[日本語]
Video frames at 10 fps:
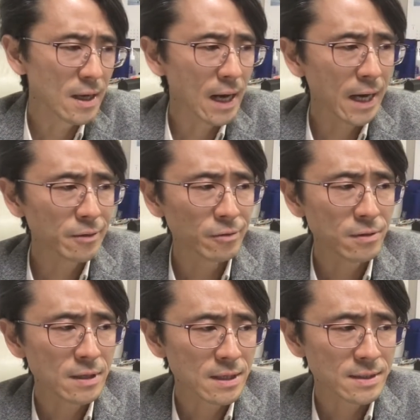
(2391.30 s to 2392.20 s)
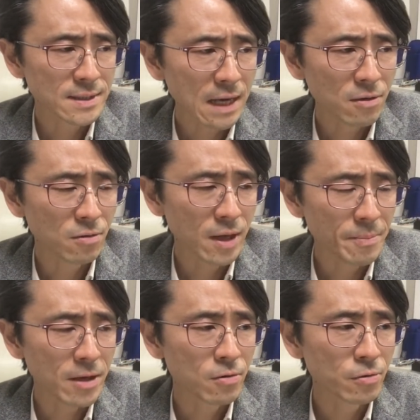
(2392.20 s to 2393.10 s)
あの昨今やっぱ
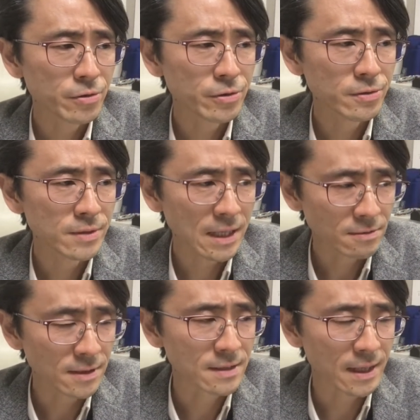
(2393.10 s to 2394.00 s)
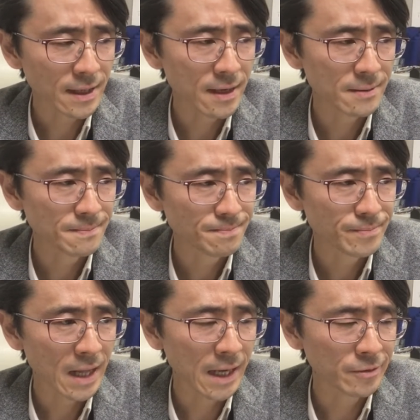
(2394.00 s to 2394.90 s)
りこういう何て言うんですかね
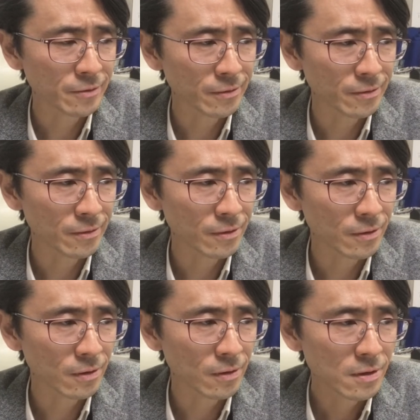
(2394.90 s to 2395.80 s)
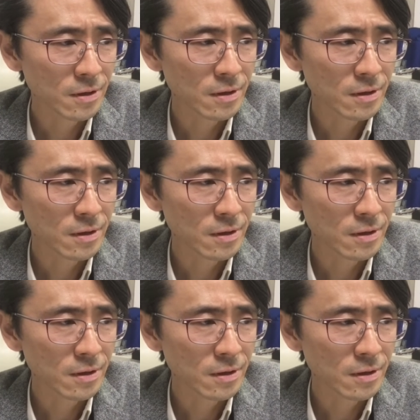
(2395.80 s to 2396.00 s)
あのー